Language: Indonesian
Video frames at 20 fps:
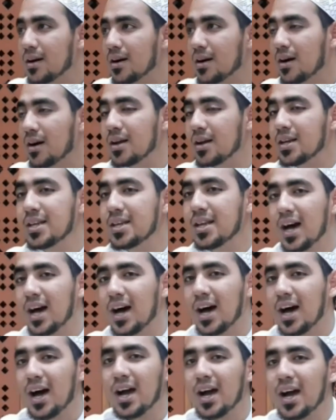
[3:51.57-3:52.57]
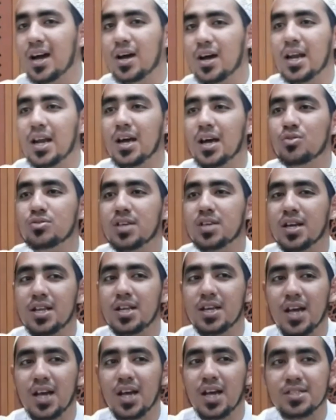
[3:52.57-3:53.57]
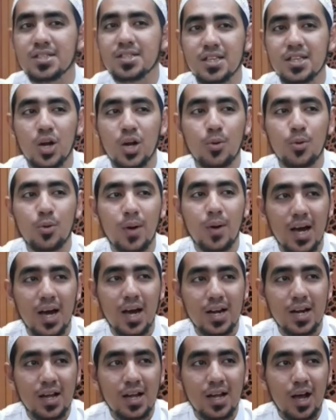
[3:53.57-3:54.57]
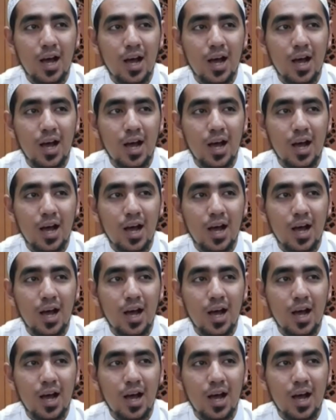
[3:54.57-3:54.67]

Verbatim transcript: Khalilah, akan aku jadikan Sayyidina Abu Bakar